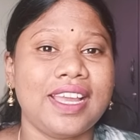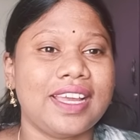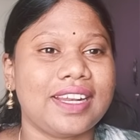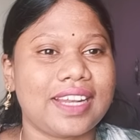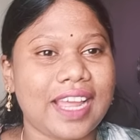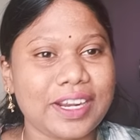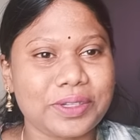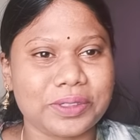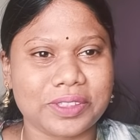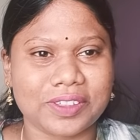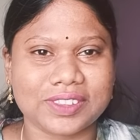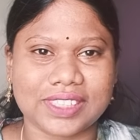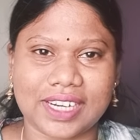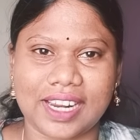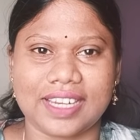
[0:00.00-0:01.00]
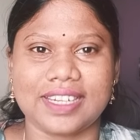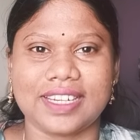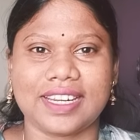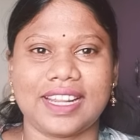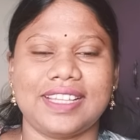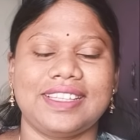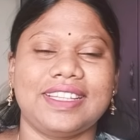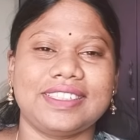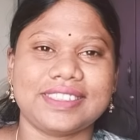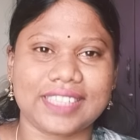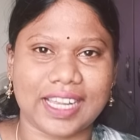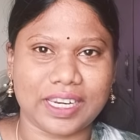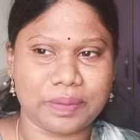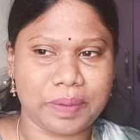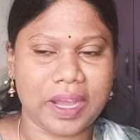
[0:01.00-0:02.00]
నా టూ థౌజండ్ నైన్టీన్ అయితే
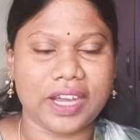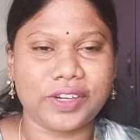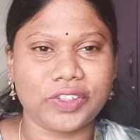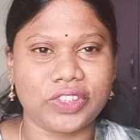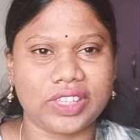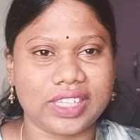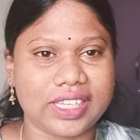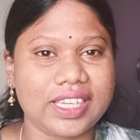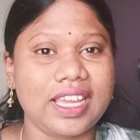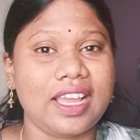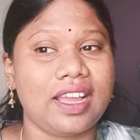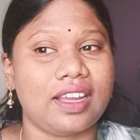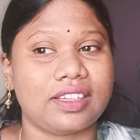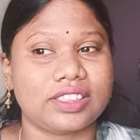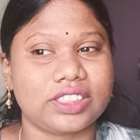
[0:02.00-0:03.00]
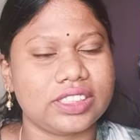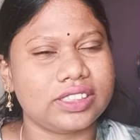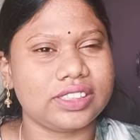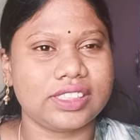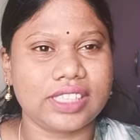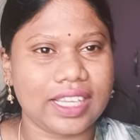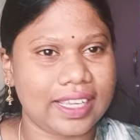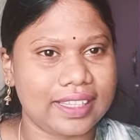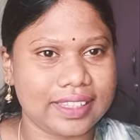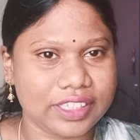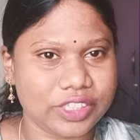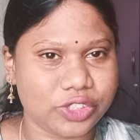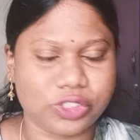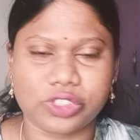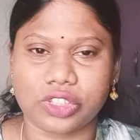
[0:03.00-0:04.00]
చాలా బాగుంది చిన్న చిన్న హెల్త్
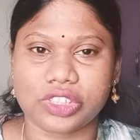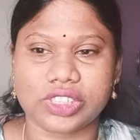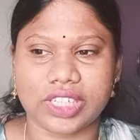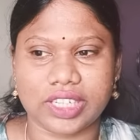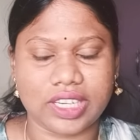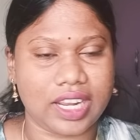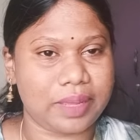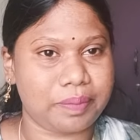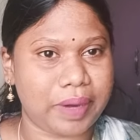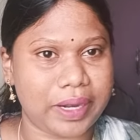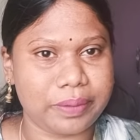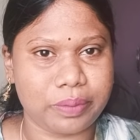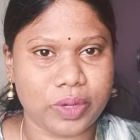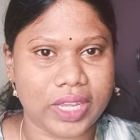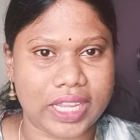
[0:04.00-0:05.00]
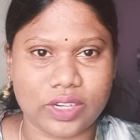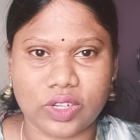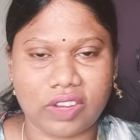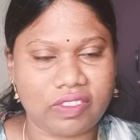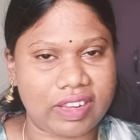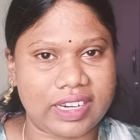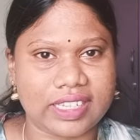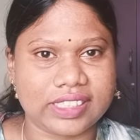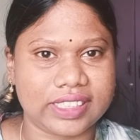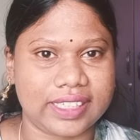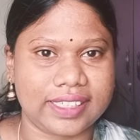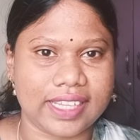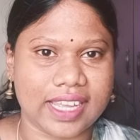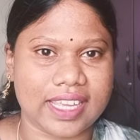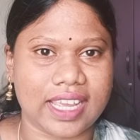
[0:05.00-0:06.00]
ఇష్యూస్ వచ్చాయి లైక్ పడిపోయాను అవన్నీ
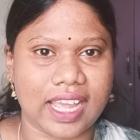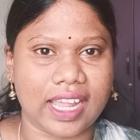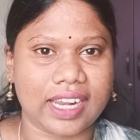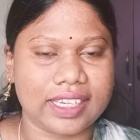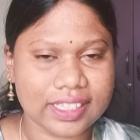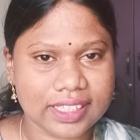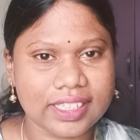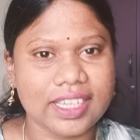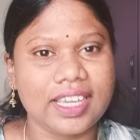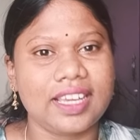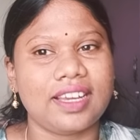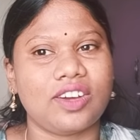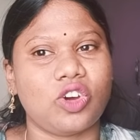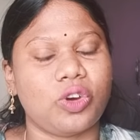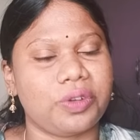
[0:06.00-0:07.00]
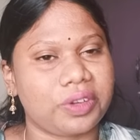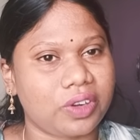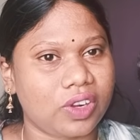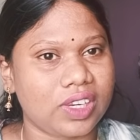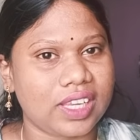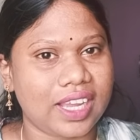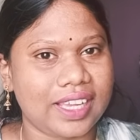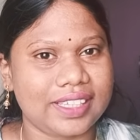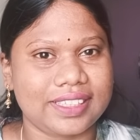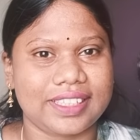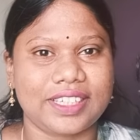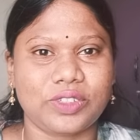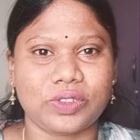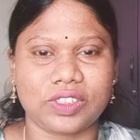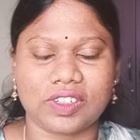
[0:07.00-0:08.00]
జరిగాయి కానీ ఓవరాల్గా అయితే
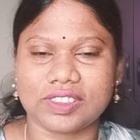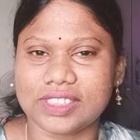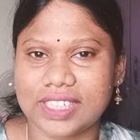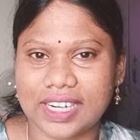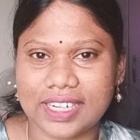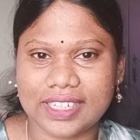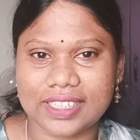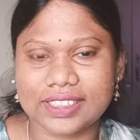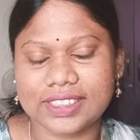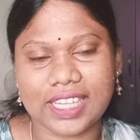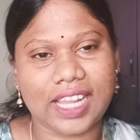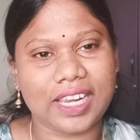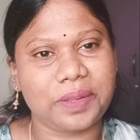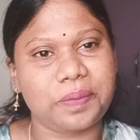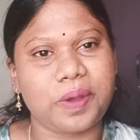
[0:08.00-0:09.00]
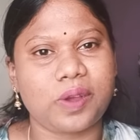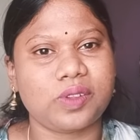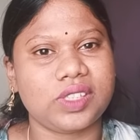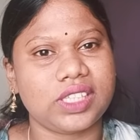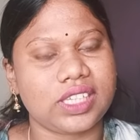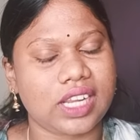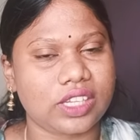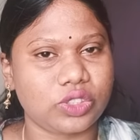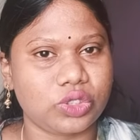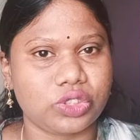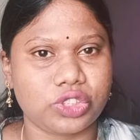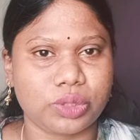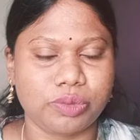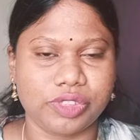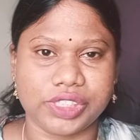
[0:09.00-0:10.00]
టూ థౌజండ్ నైన్టీన్ చాలా బాగుంది నా
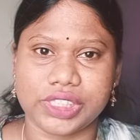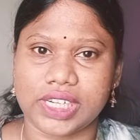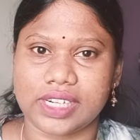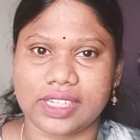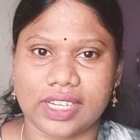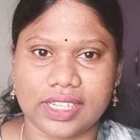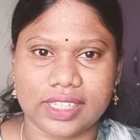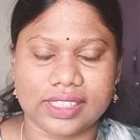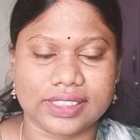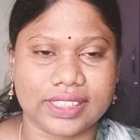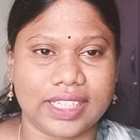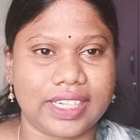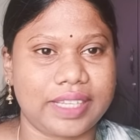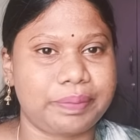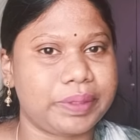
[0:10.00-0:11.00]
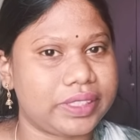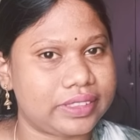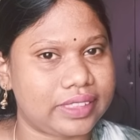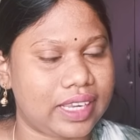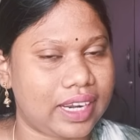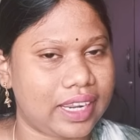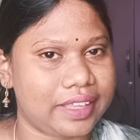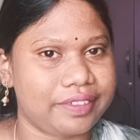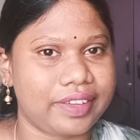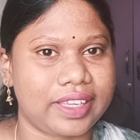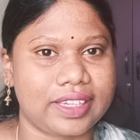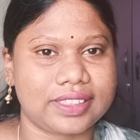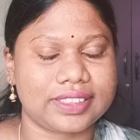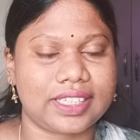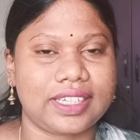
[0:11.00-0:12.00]
యూట్యూబ్ విషయానికైనా సరే పర్సనల్ లైఫ్
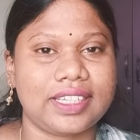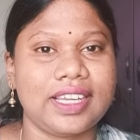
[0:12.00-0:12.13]
అయినా సరే